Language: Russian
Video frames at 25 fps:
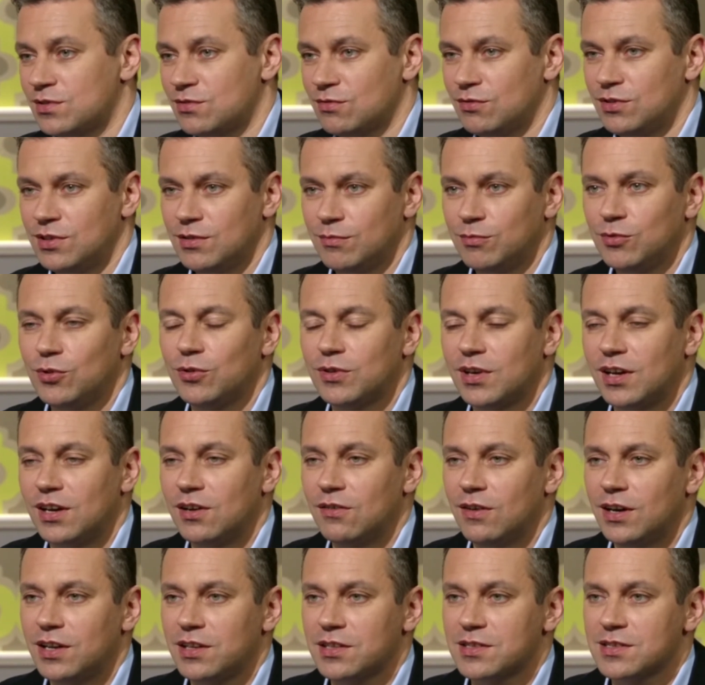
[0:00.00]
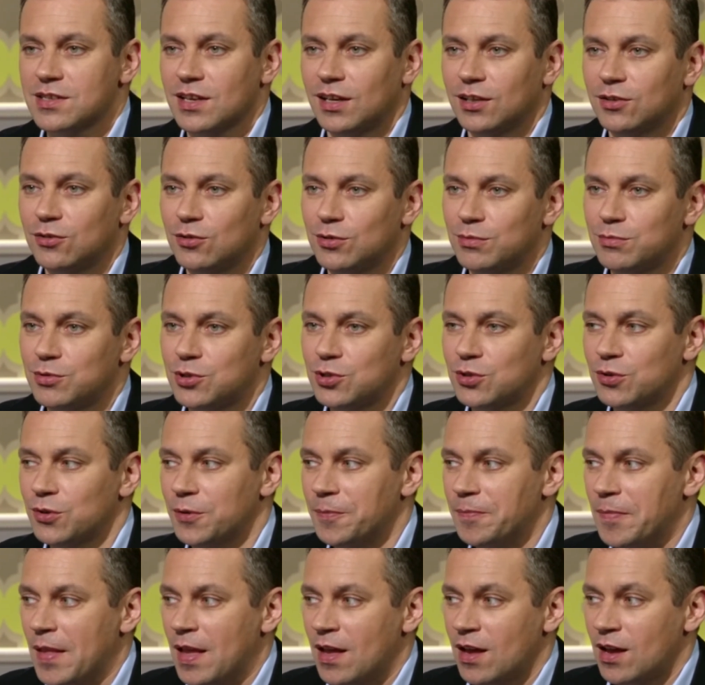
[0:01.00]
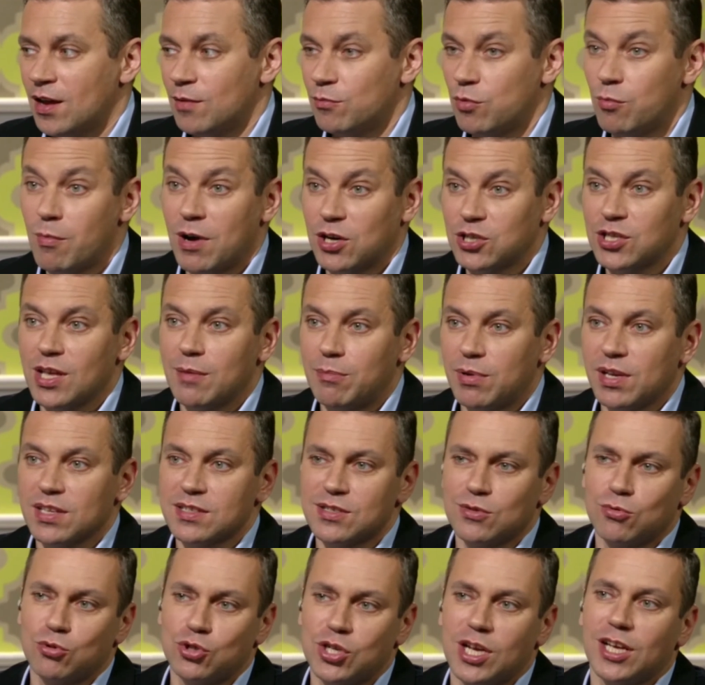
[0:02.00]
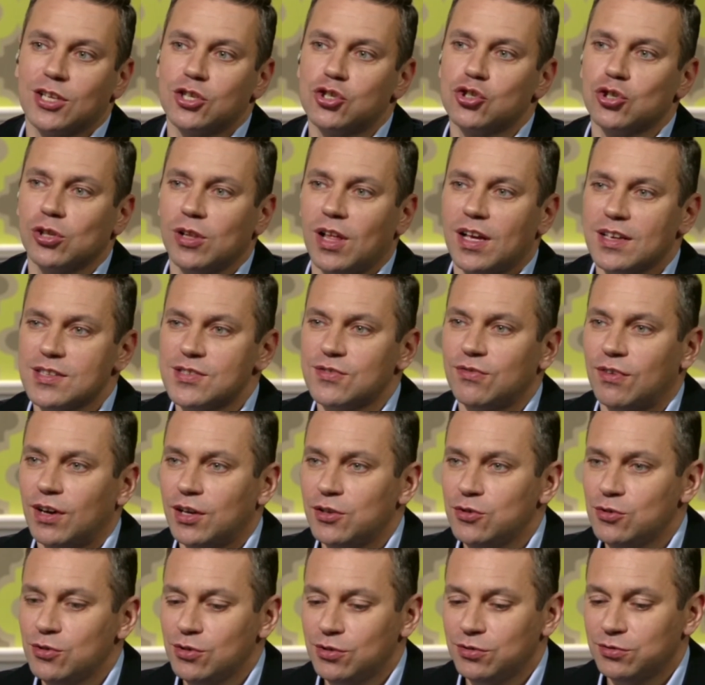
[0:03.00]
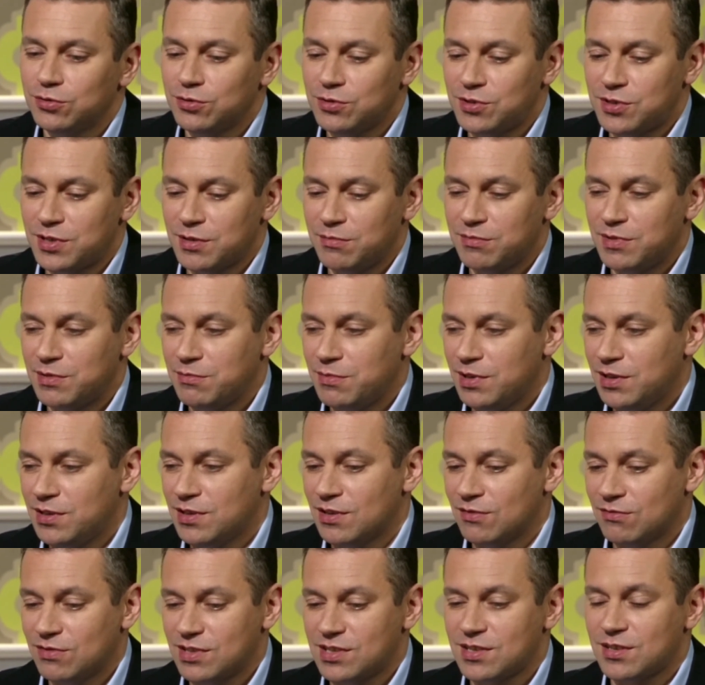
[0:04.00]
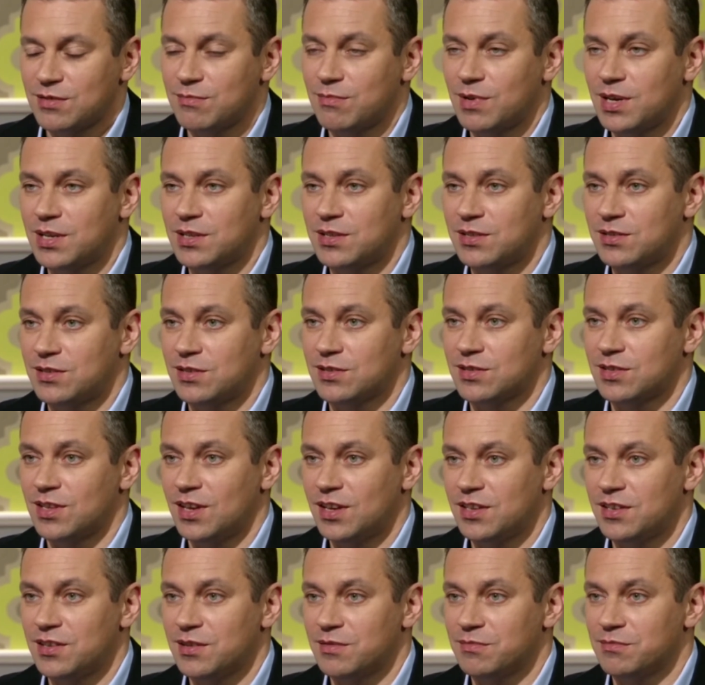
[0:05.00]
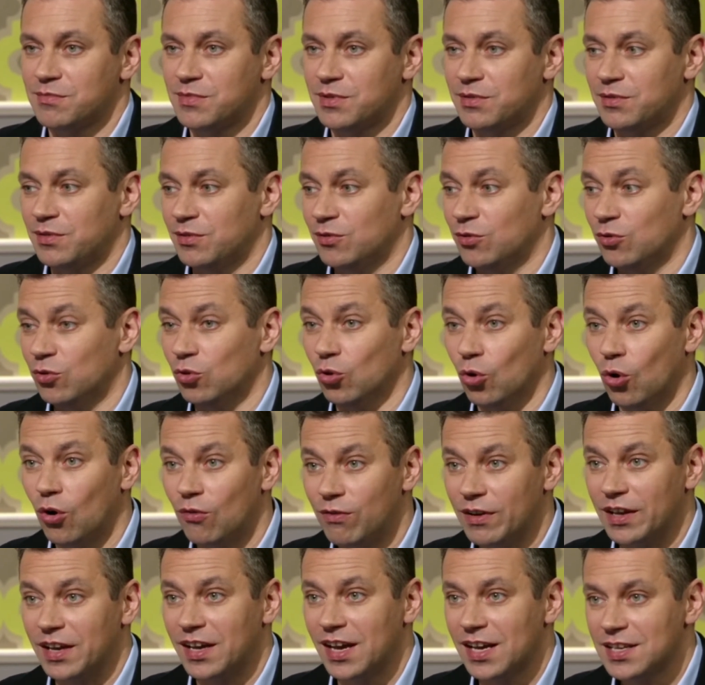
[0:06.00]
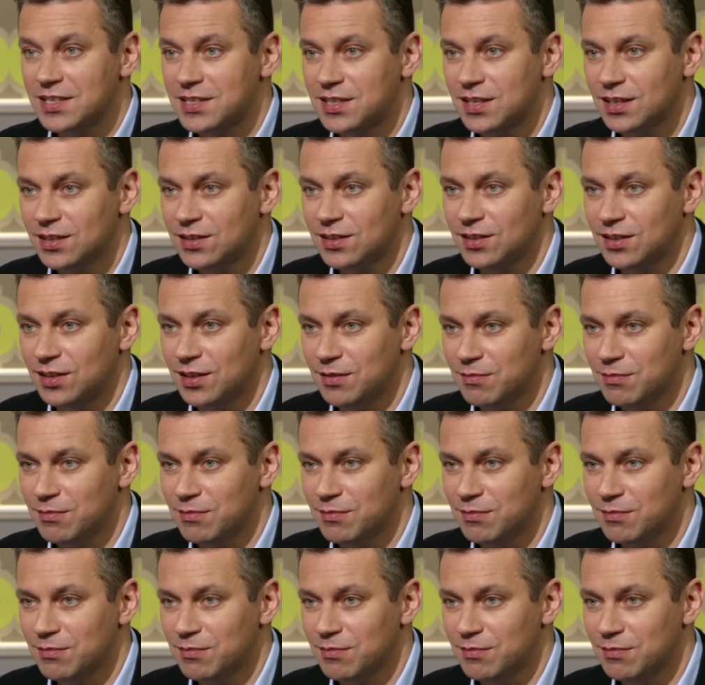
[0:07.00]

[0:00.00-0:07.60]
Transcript: Сегодня много говорится о том, что бумажная пресса уже отжила свое, но тем не менее вы занимаетесь изданием новой газеты.